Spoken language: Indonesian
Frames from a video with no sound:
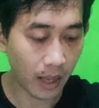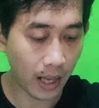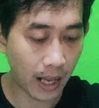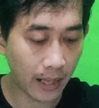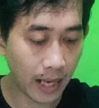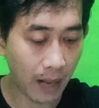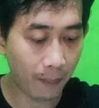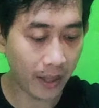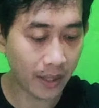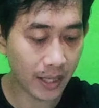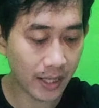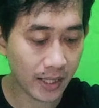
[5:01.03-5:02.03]
ada
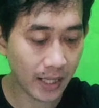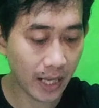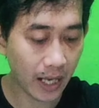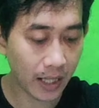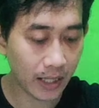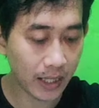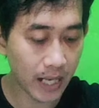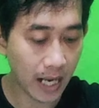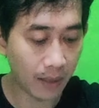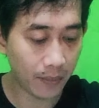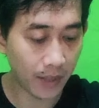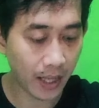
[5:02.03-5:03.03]
apa aja sih yang di
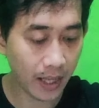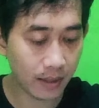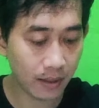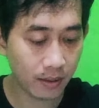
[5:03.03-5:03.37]
dalamnya